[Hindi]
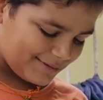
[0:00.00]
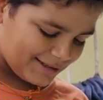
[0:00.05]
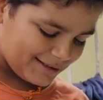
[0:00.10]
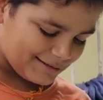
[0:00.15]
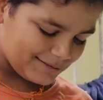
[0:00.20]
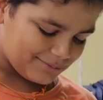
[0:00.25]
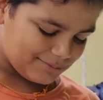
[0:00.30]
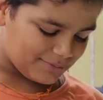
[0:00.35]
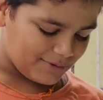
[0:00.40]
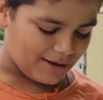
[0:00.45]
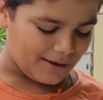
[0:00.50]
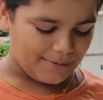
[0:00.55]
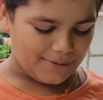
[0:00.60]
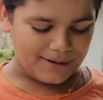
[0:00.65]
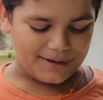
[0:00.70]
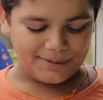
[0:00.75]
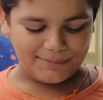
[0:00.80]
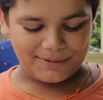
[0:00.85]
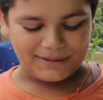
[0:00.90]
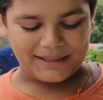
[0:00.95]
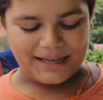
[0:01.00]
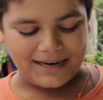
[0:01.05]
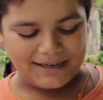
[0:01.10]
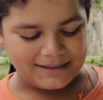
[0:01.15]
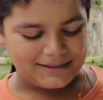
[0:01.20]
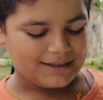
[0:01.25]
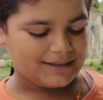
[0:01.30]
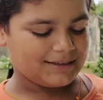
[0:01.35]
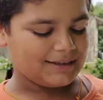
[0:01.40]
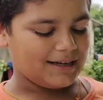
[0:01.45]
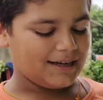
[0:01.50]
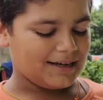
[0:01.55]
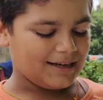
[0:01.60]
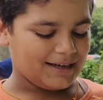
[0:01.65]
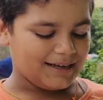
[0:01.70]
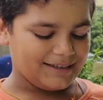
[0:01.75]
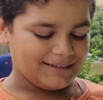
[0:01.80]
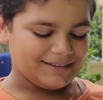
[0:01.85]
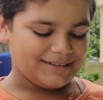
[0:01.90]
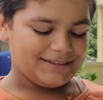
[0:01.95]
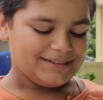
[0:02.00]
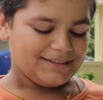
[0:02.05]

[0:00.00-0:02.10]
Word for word: कभी बता नहीं सकता